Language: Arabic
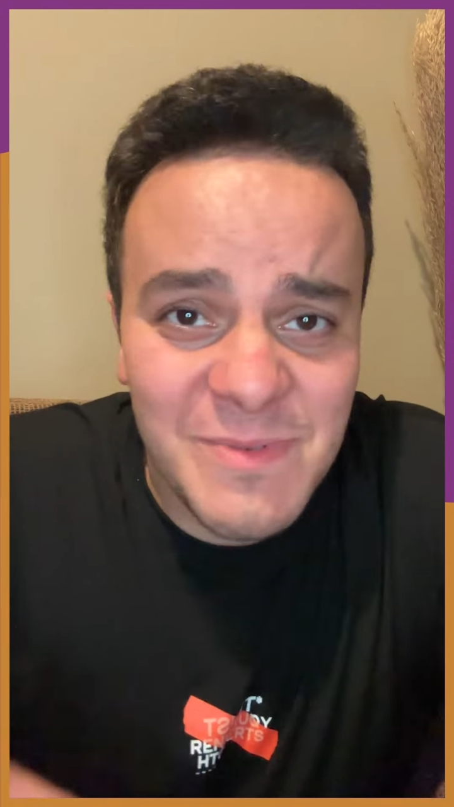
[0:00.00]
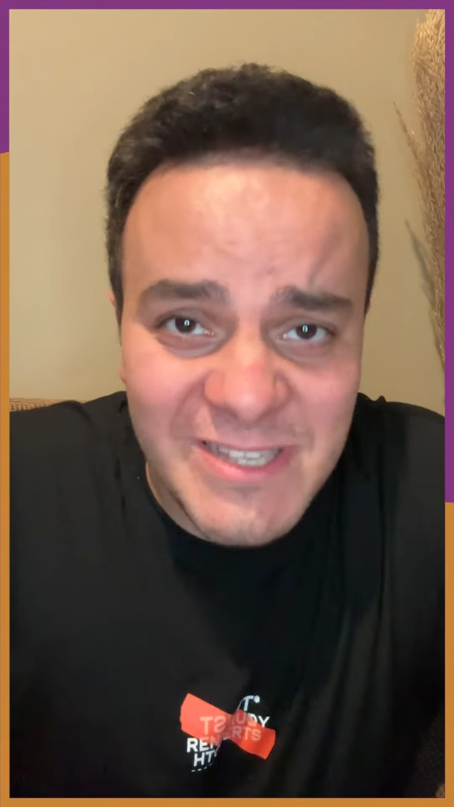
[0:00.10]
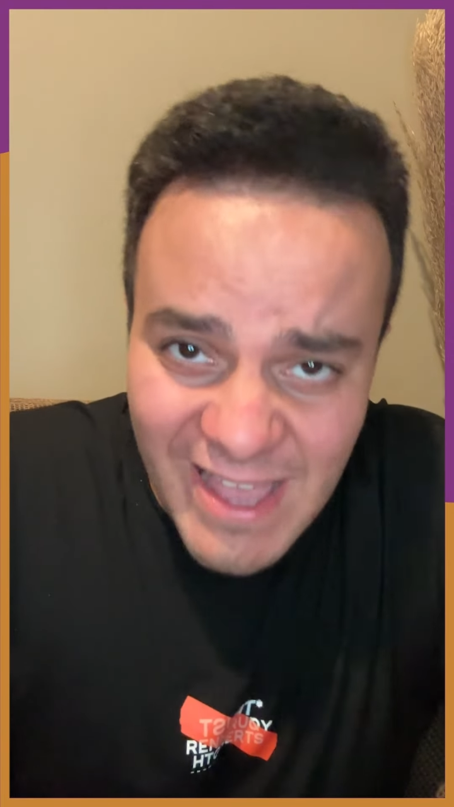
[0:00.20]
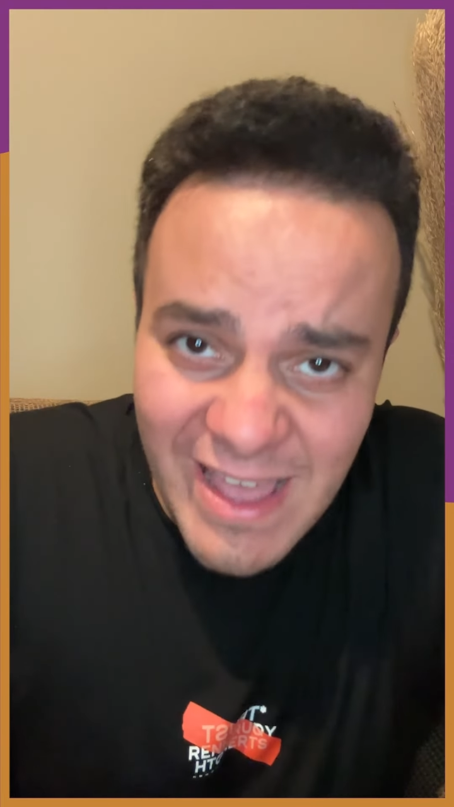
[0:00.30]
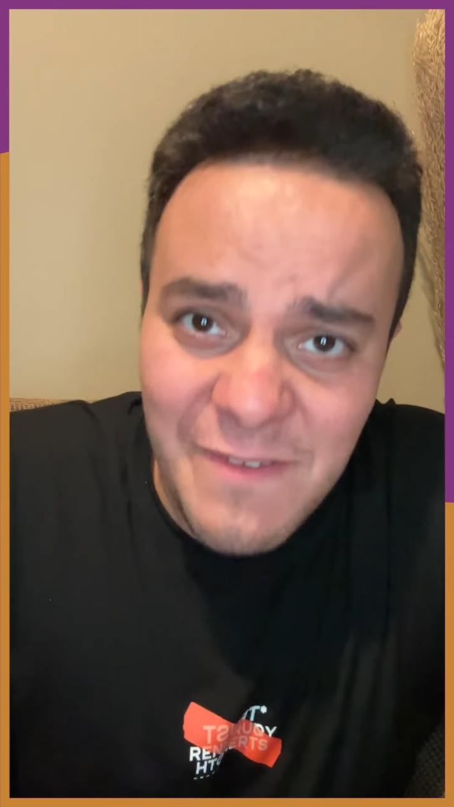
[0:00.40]

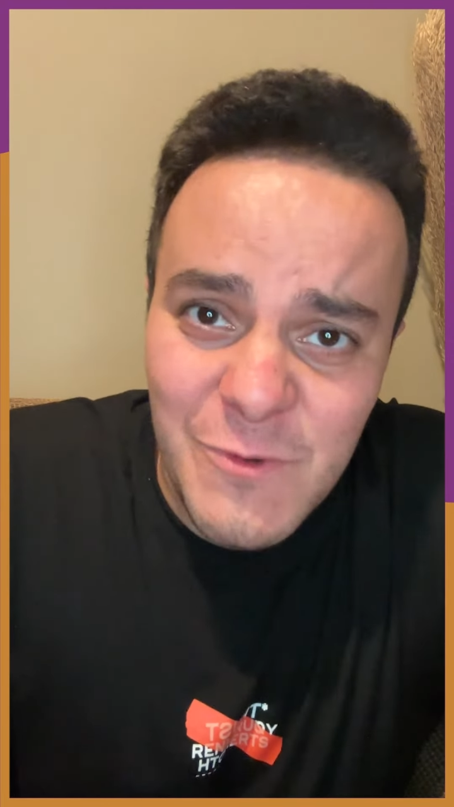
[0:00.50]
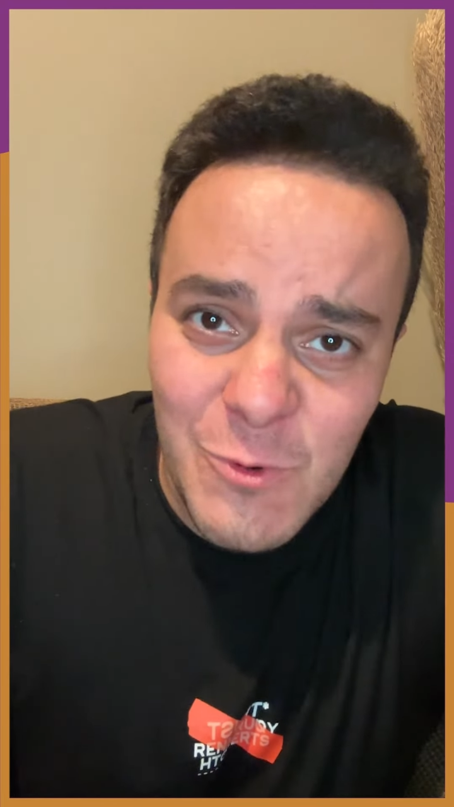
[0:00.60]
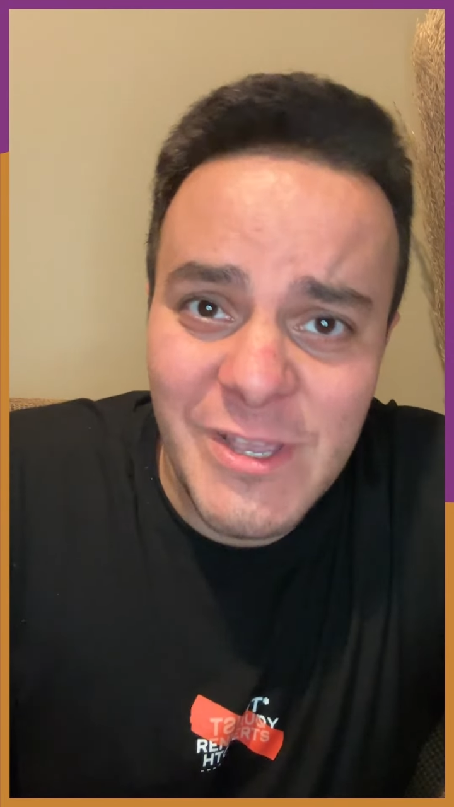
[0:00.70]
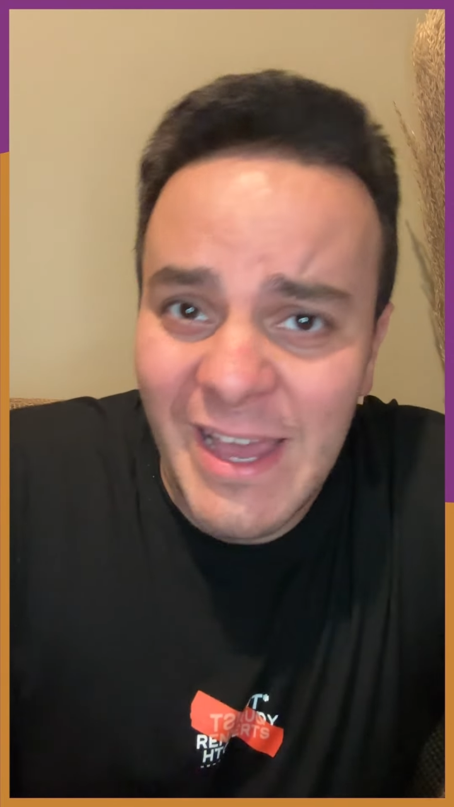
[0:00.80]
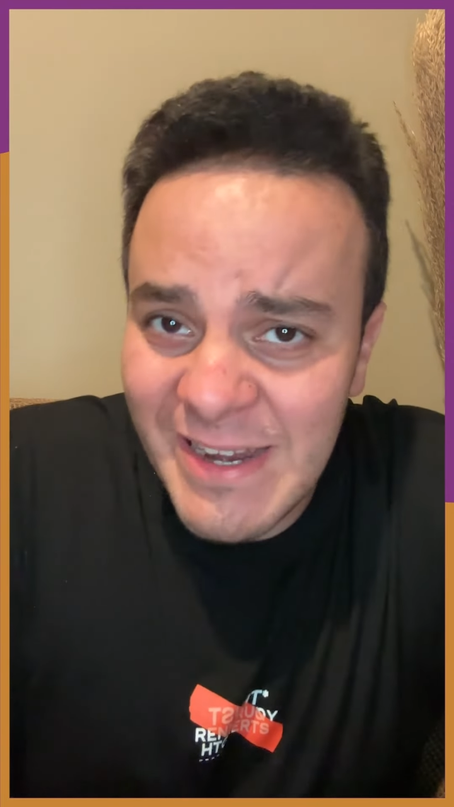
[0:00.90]
بيسقف
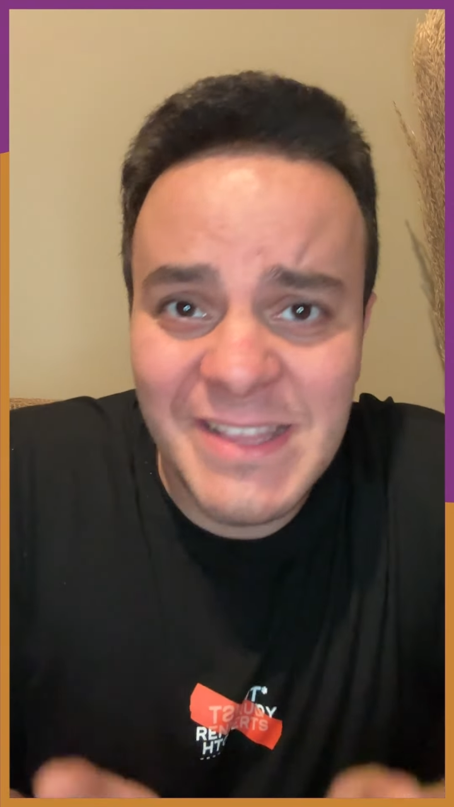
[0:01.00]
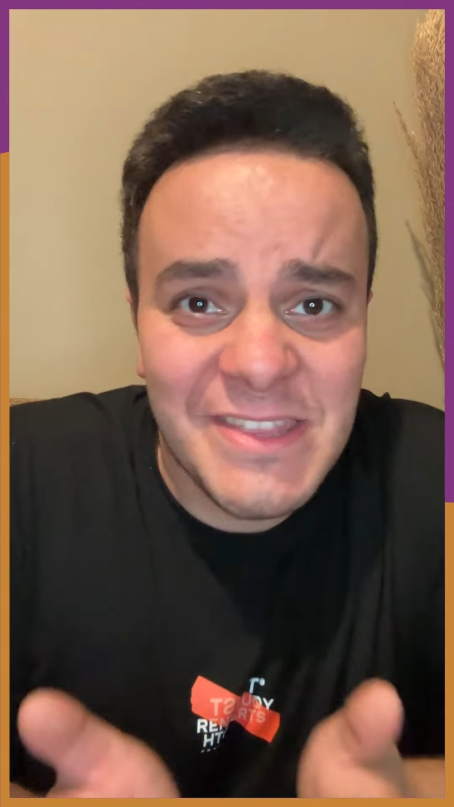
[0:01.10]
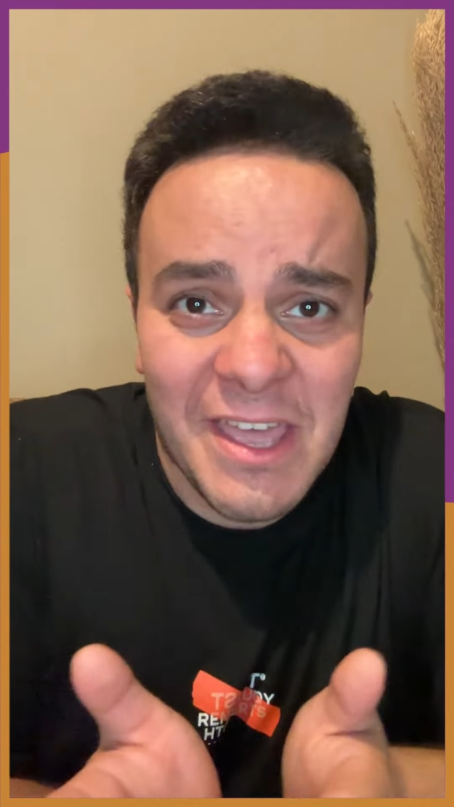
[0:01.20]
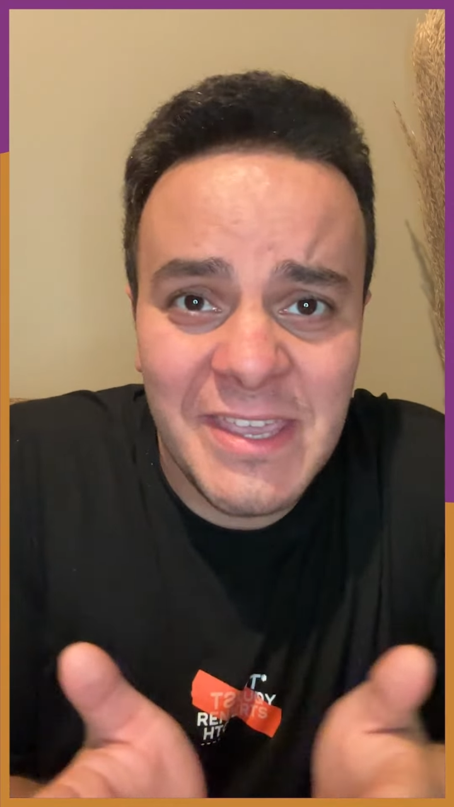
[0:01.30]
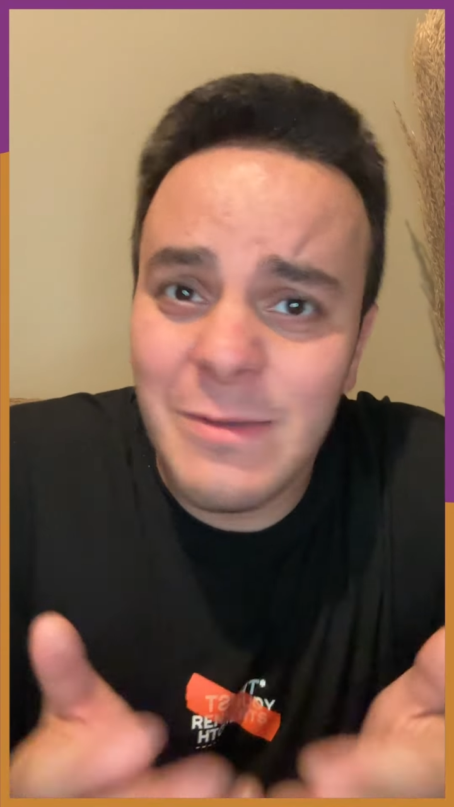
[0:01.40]
له يعني
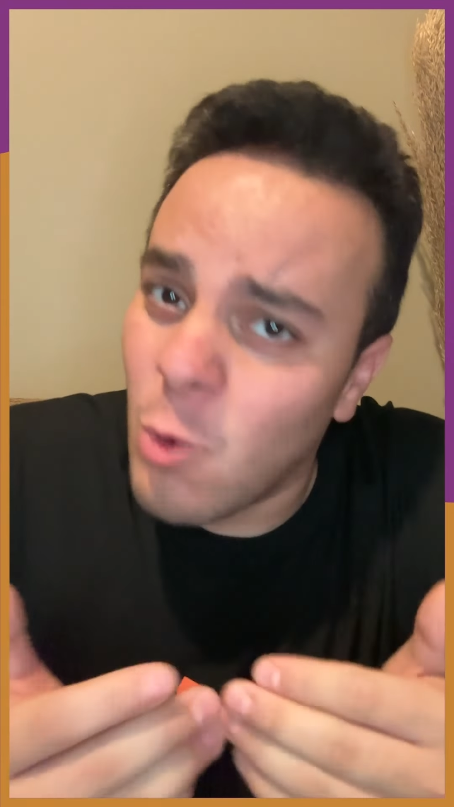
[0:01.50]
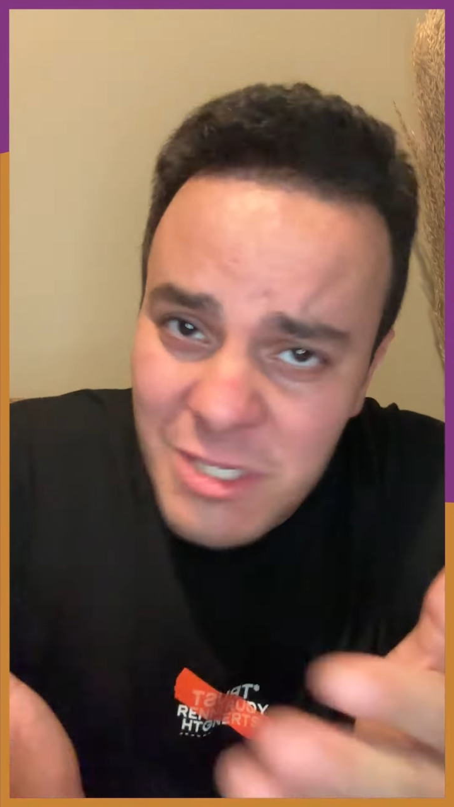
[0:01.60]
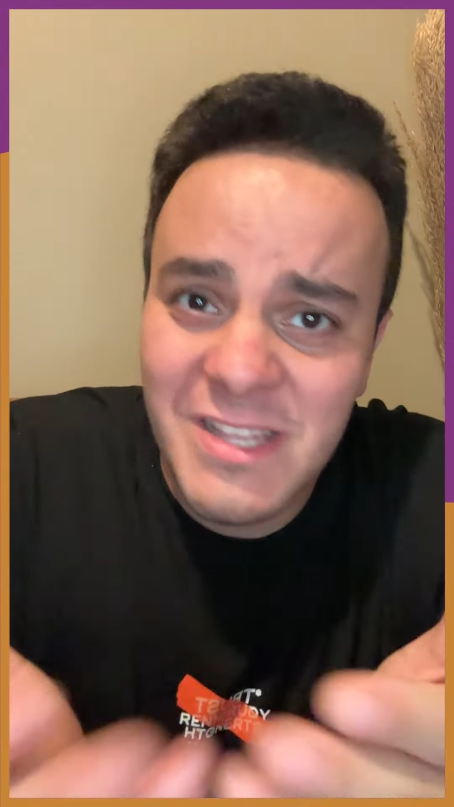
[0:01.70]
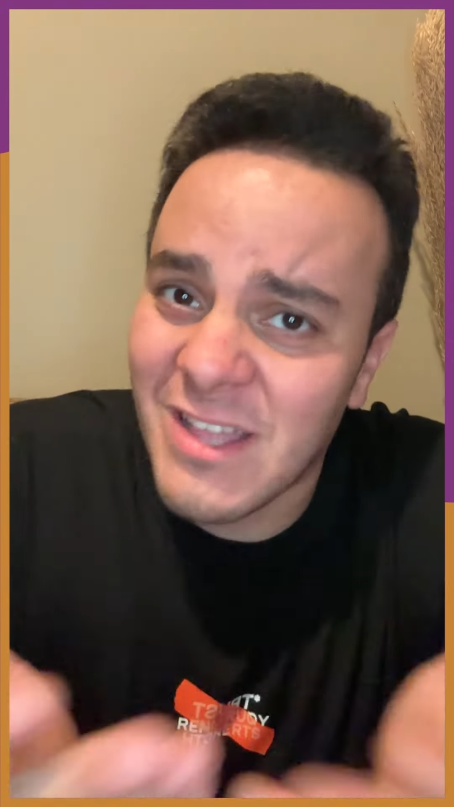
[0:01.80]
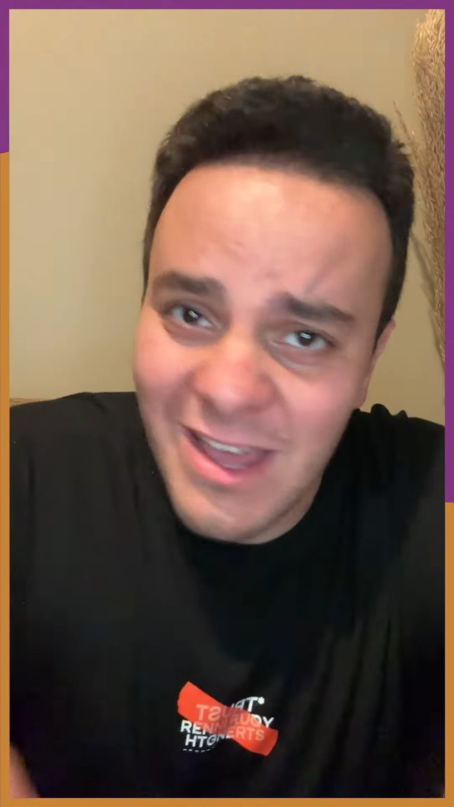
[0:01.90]
التقييم
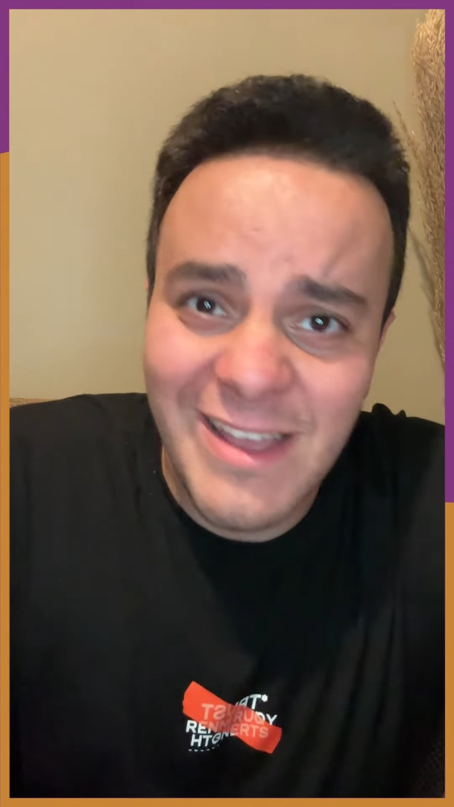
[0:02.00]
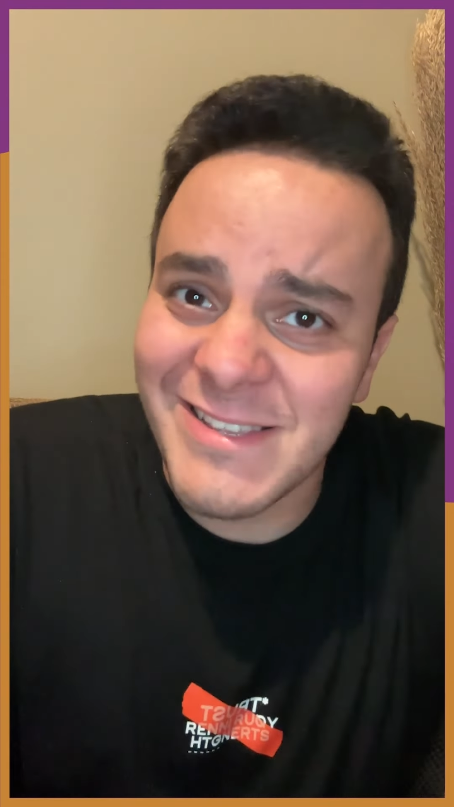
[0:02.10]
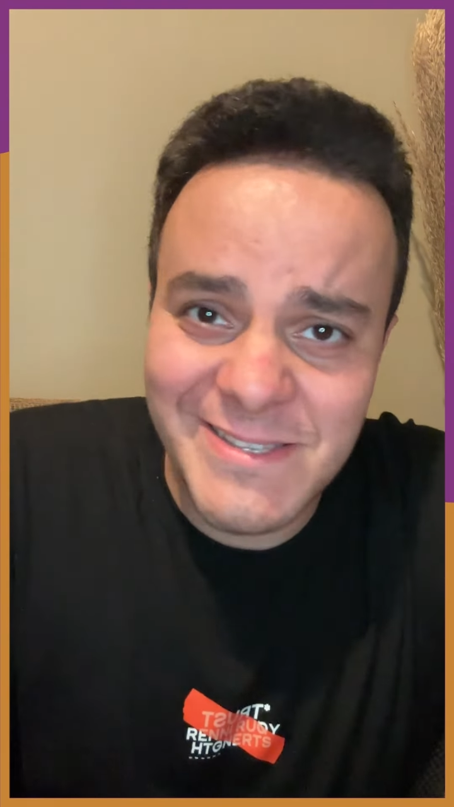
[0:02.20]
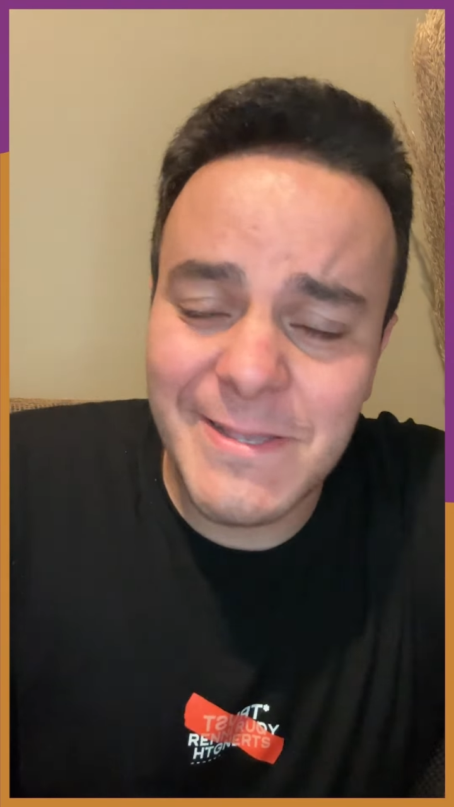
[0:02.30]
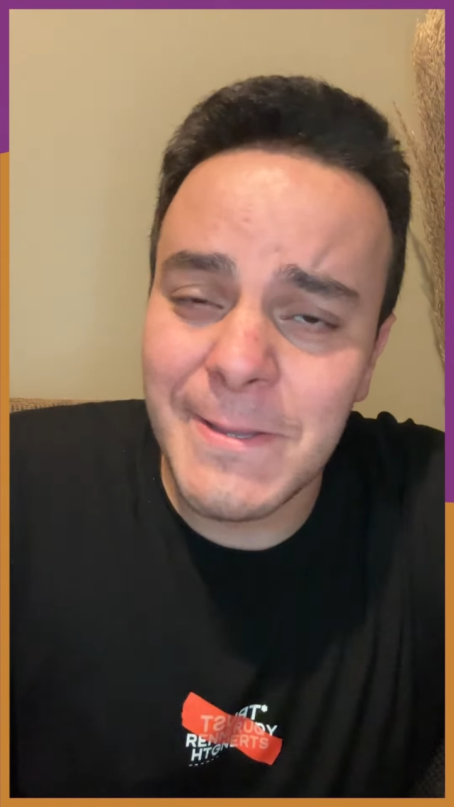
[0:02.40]
وصل
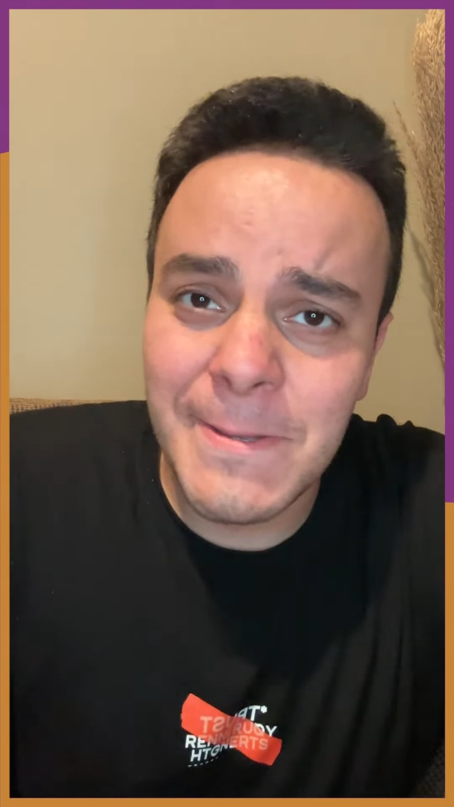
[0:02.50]
خلاص